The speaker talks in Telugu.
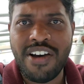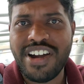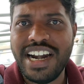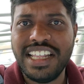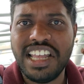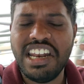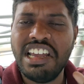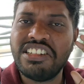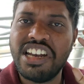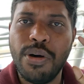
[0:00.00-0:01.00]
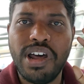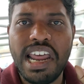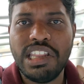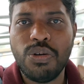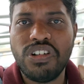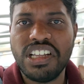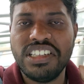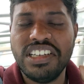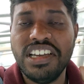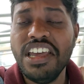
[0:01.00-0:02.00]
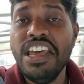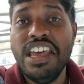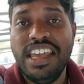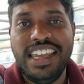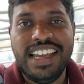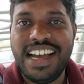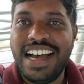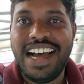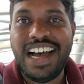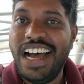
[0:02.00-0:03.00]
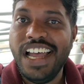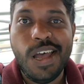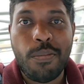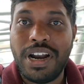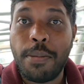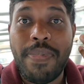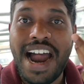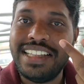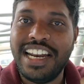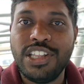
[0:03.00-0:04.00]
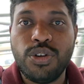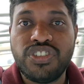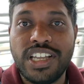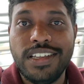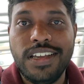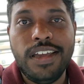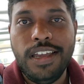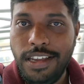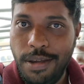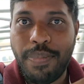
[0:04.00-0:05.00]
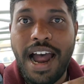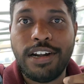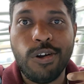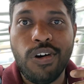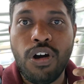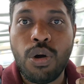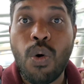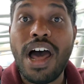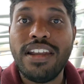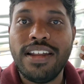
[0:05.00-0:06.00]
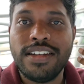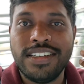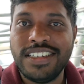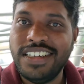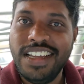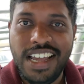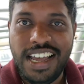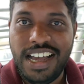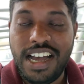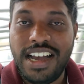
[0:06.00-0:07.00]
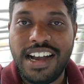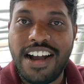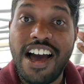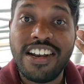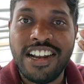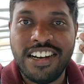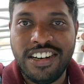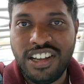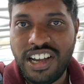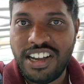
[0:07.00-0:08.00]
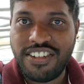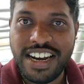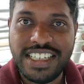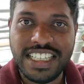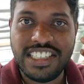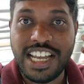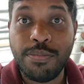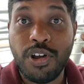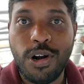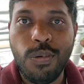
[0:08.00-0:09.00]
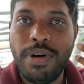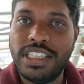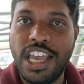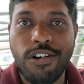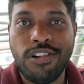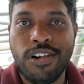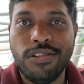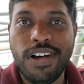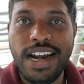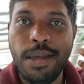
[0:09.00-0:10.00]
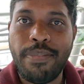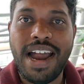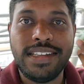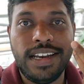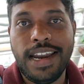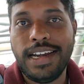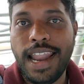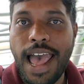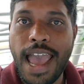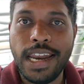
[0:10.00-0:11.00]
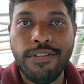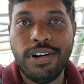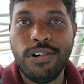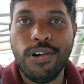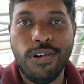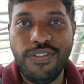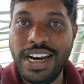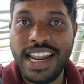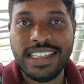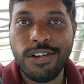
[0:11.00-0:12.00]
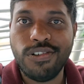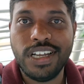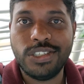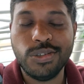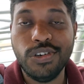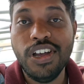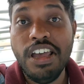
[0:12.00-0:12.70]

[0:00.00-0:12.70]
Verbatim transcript: ఆ ఫైట్ అయితే నెక్స్ట్ లెవెల్ కలర్లో అయితే ఉంటుంది ఇక మనకు పార్టీ అయితే వస్తుంది ఈ పార్ట్లో క్వాలనల్ కల్నల్ పరిచయత చనిపోలేడు బతికే ఉన్నాడు అంటే పార్టీలకి ఇట్లా ఆయన విలన్ విలన్ అయితే ఉండొచ్చు